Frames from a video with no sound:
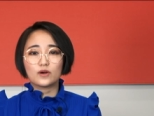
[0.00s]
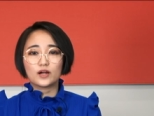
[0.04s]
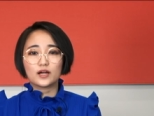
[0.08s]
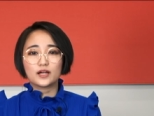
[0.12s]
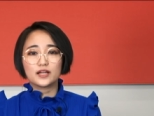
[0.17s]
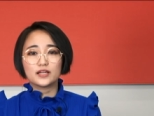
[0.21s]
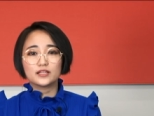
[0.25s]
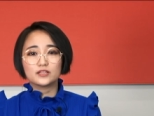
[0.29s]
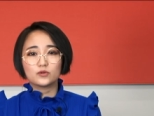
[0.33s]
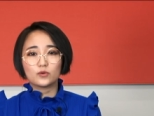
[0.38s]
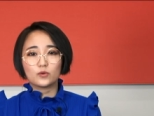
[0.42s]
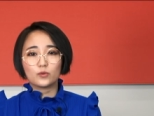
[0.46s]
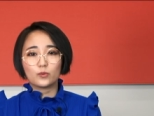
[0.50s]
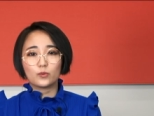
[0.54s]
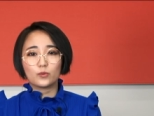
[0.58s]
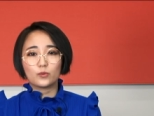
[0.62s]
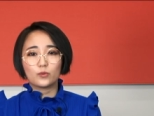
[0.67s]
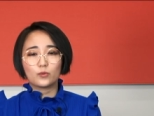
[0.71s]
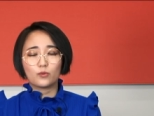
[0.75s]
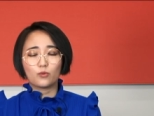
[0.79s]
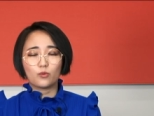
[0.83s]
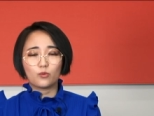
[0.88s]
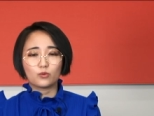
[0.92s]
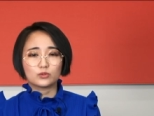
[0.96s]
れの
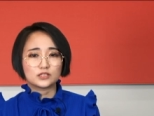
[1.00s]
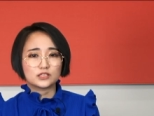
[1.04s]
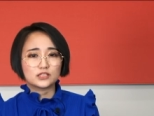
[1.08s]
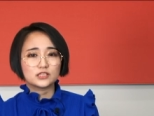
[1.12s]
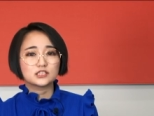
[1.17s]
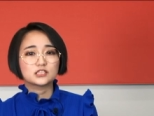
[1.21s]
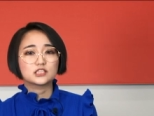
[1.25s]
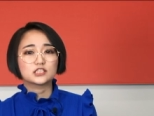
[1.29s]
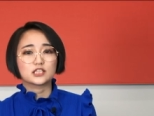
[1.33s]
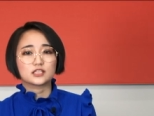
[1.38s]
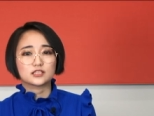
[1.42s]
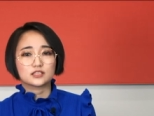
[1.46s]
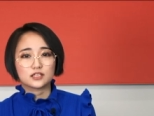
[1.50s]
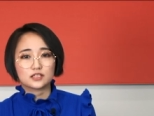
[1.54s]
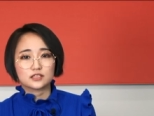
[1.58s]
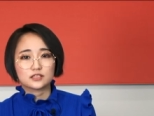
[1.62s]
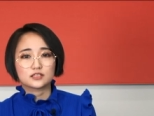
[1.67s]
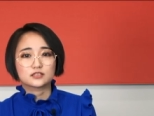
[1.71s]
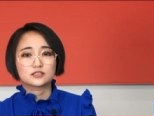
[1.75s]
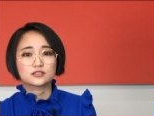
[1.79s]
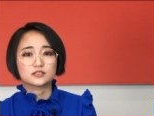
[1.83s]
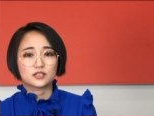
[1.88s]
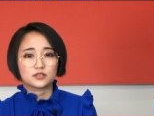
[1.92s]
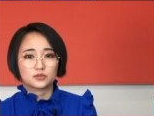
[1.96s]
お兄ちゃんなん
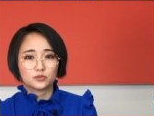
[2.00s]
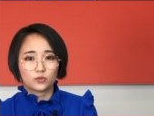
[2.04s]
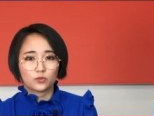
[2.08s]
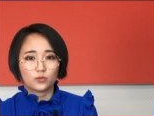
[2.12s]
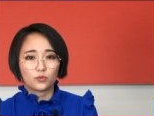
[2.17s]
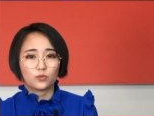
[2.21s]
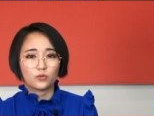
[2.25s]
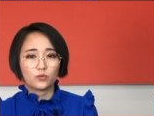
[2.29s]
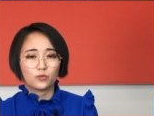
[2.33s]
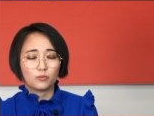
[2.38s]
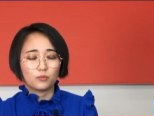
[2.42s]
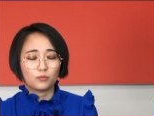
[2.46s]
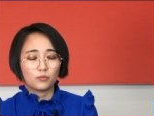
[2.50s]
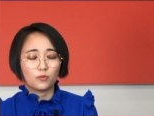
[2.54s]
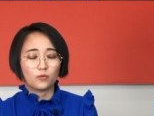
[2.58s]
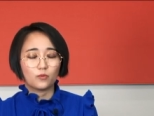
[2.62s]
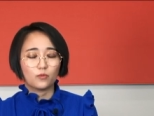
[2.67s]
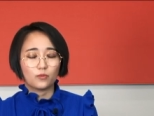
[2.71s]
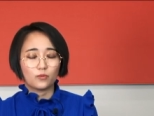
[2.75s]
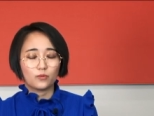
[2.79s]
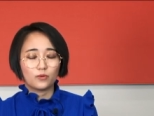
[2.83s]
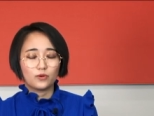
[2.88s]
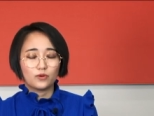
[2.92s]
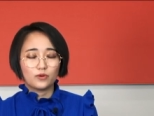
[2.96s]
ですけど
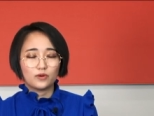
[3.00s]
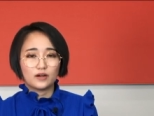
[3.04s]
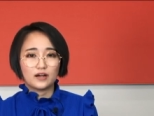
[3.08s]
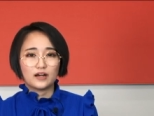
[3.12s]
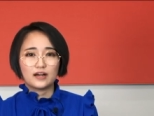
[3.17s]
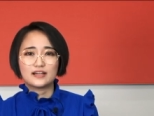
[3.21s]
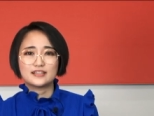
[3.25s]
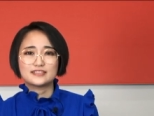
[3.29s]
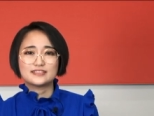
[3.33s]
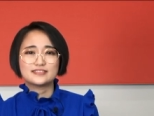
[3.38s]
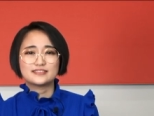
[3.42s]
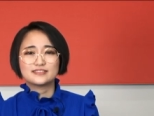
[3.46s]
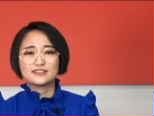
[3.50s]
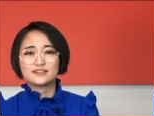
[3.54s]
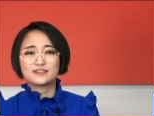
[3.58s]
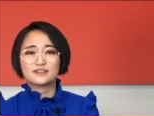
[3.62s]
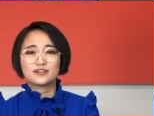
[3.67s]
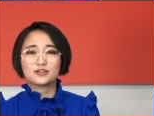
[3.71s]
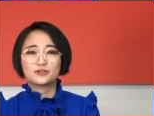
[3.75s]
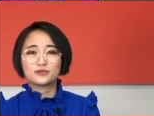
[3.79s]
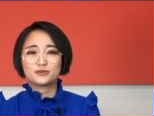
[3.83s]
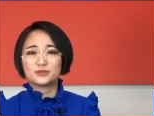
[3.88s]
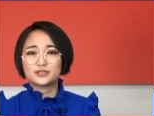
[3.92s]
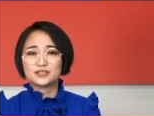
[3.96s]
もうあいいな
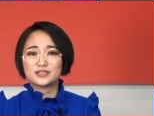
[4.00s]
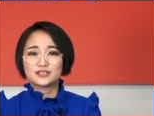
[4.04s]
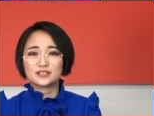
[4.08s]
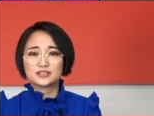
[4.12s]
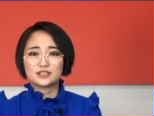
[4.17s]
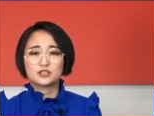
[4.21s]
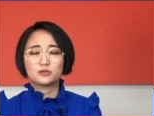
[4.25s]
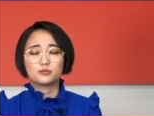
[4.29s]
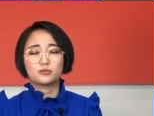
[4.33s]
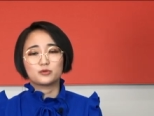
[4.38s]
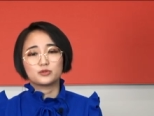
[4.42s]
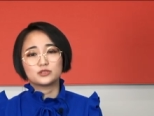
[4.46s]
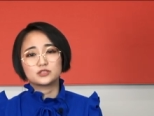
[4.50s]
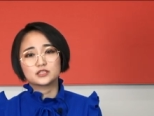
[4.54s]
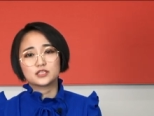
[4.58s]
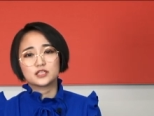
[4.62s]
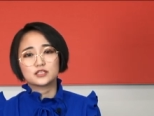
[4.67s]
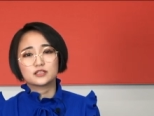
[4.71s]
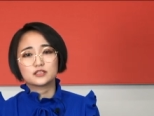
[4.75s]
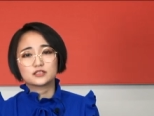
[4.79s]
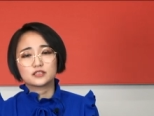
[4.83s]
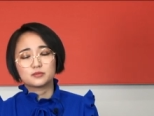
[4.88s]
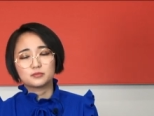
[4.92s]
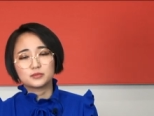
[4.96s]
かっこいいなでも追いつ
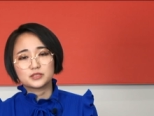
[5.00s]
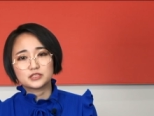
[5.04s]
けた